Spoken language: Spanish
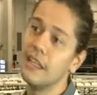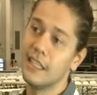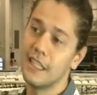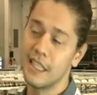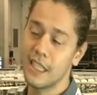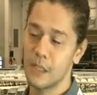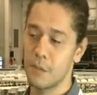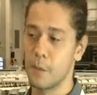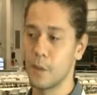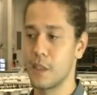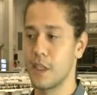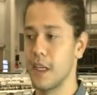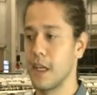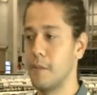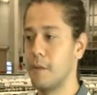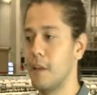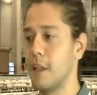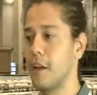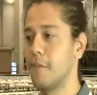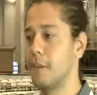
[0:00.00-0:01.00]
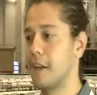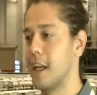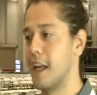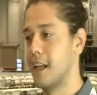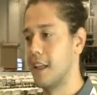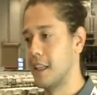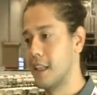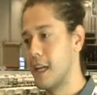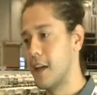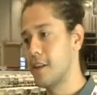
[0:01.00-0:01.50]
y después tenemos la
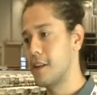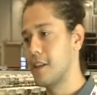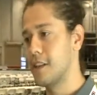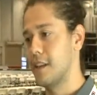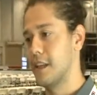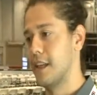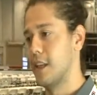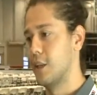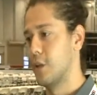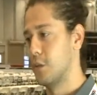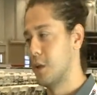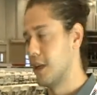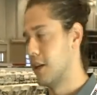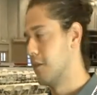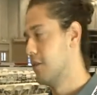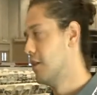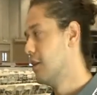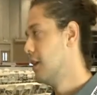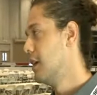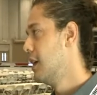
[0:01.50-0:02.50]
final en llaves el domingo.